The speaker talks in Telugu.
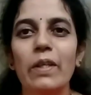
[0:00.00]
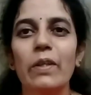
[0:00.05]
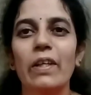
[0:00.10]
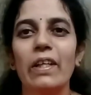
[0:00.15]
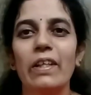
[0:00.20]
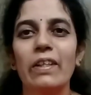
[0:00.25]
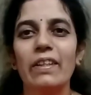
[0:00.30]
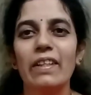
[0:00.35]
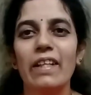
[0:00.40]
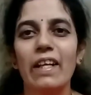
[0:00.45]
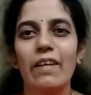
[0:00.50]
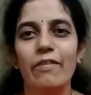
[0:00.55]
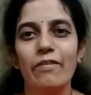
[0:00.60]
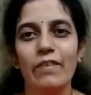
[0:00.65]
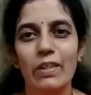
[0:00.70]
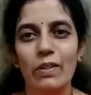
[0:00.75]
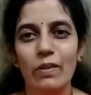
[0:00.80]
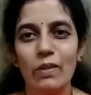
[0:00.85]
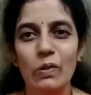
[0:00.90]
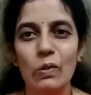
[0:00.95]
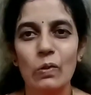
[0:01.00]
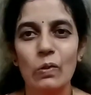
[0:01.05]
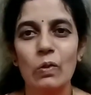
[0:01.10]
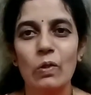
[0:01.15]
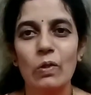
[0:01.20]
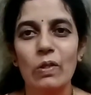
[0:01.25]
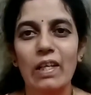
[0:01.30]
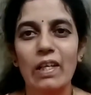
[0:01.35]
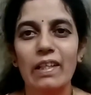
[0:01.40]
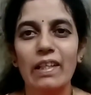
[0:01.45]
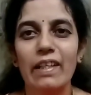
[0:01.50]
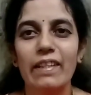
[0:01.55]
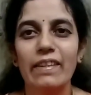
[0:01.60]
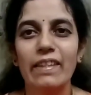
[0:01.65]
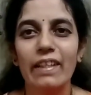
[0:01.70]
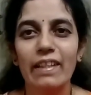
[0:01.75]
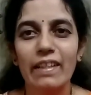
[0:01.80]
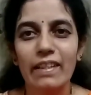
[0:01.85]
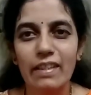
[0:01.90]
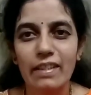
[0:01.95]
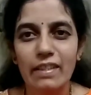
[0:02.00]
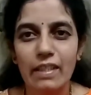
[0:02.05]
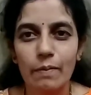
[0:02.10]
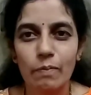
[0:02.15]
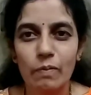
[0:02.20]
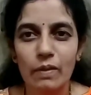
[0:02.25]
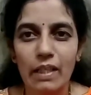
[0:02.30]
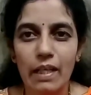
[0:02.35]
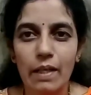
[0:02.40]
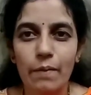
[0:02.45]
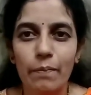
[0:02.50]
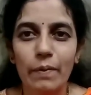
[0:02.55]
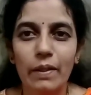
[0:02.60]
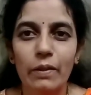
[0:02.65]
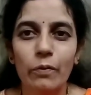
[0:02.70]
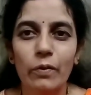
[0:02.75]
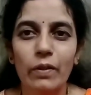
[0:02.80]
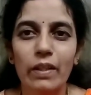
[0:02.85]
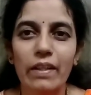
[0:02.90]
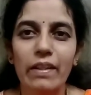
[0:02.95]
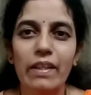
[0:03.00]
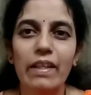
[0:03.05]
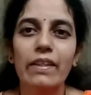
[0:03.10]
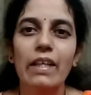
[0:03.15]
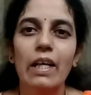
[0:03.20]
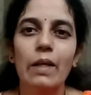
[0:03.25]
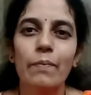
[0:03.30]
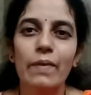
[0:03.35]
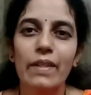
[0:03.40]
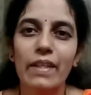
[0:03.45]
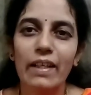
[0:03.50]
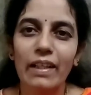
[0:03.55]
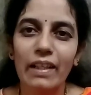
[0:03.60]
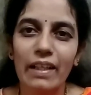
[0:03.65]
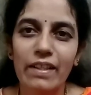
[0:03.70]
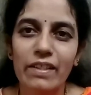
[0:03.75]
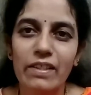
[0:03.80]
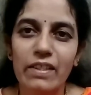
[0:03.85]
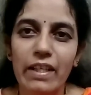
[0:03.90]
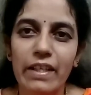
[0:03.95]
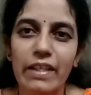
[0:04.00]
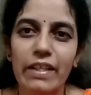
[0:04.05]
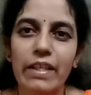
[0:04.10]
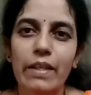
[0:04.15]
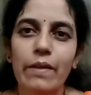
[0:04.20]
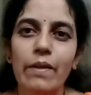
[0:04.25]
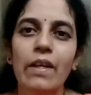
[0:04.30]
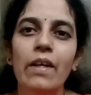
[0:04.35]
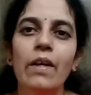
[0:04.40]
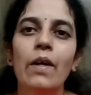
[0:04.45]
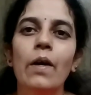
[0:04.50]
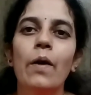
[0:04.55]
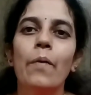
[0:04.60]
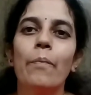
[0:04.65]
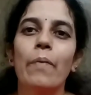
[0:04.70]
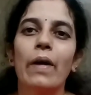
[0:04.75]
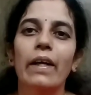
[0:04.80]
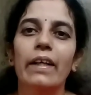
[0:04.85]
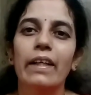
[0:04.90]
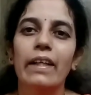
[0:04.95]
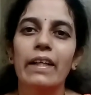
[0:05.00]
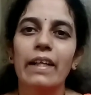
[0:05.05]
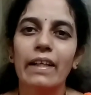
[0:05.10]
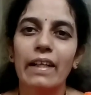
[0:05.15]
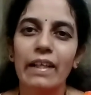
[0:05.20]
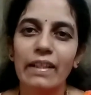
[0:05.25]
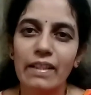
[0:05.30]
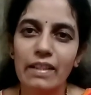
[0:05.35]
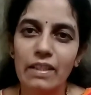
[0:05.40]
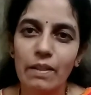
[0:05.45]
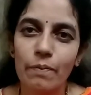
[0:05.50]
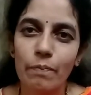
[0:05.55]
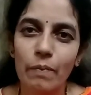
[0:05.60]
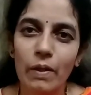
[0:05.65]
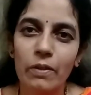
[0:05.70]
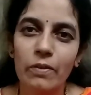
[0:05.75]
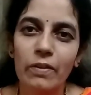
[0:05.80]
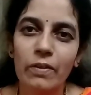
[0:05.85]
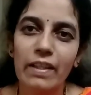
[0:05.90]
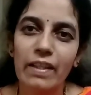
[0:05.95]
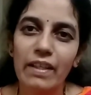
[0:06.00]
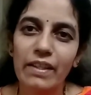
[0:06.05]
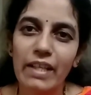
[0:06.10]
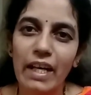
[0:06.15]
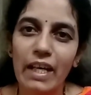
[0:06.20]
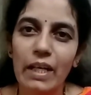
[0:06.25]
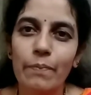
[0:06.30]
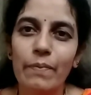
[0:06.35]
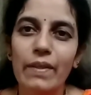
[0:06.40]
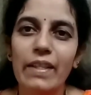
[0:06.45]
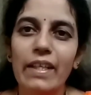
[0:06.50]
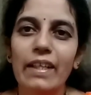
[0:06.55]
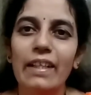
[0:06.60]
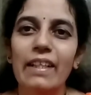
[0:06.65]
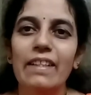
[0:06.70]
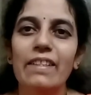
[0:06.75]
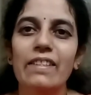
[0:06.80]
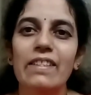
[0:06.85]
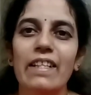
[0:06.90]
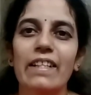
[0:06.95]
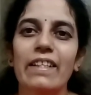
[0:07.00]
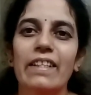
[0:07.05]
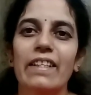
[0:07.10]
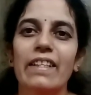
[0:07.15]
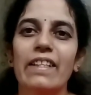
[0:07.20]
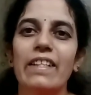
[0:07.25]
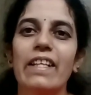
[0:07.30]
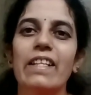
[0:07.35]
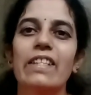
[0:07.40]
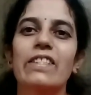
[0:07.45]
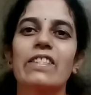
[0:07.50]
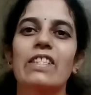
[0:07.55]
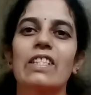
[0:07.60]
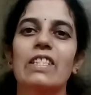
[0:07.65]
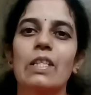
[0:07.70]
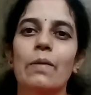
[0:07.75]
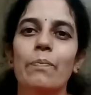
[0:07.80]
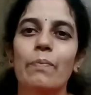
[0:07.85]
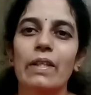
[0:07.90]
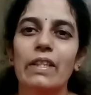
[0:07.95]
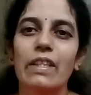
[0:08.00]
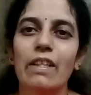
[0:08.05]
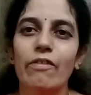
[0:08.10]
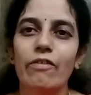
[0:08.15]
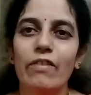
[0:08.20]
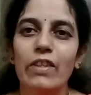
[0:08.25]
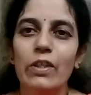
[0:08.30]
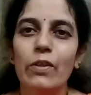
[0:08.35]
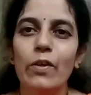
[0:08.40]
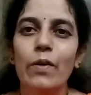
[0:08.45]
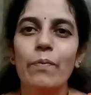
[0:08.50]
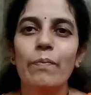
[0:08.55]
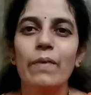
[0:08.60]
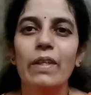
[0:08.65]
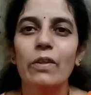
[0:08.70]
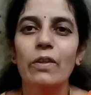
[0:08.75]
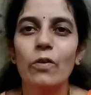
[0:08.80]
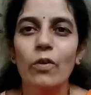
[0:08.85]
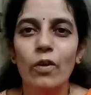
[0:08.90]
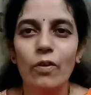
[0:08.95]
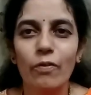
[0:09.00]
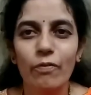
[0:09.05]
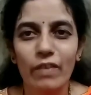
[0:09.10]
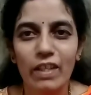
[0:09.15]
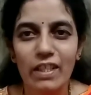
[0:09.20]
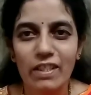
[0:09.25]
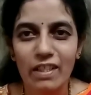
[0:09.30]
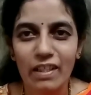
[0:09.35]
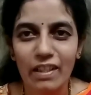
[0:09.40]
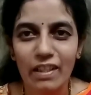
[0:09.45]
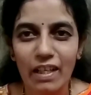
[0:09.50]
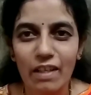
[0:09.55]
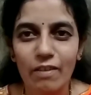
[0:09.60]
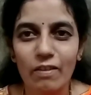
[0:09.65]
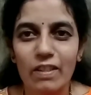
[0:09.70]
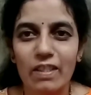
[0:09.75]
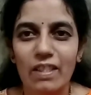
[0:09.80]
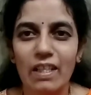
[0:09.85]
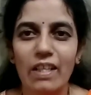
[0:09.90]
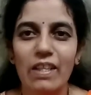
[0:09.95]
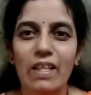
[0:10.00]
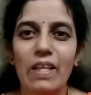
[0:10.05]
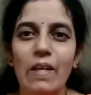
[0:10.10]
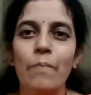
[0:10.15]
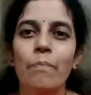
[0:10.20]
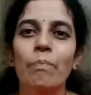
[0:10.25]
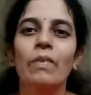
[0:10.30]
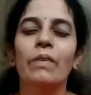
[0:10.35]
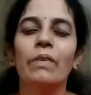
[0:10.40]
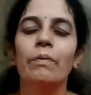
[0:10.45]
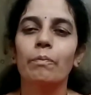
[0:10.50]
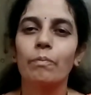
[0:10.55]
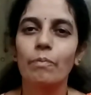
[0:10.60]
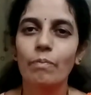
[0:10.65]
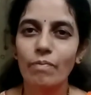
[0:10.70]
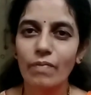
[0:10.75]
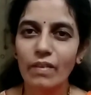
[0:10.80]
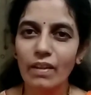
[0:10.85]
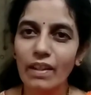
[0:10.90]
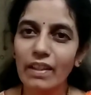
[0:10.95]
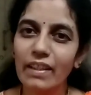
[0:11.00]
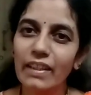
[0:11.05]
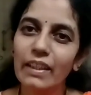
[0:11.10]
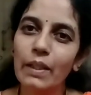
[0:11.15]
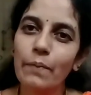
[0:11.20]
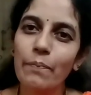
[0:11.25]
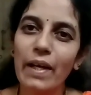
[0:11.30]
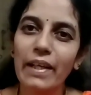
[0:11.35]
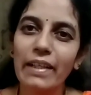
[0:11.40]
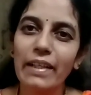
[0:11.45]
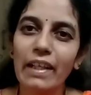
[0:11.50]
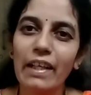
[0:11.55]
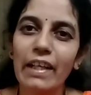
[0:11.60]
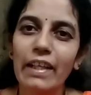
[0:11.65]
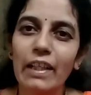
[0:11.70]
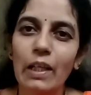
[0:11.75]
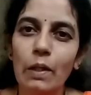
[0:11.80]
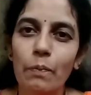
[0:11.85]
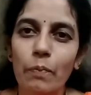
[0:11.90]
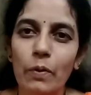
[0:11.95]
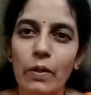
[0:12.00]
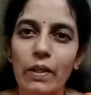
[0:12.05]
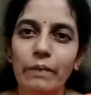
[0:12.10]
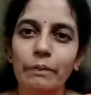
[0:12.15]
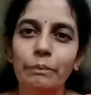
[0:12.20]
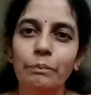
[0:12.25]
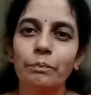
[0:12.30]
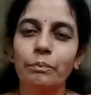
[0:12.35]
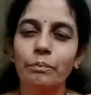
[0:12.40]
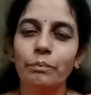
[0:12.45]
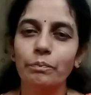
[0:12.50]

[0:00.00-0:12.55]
మీరు కనుక నా వీడియో చూస్తున్నట్లయితే కింద సబ్స్క్రైబ్ అని ఉంటుంది దాని మీద క్లిక్ చేయండి పక్కనే గంట సింబల్ ఉంటుంది దాని మీద క్లిక్ చేయండి నేను చేసే ప్రతి వీడియో మీకు నోటిఫికేషన్గా వస్తుంది ఇంకా మ్యాటర్లోకి వెళ్ళిపోదాం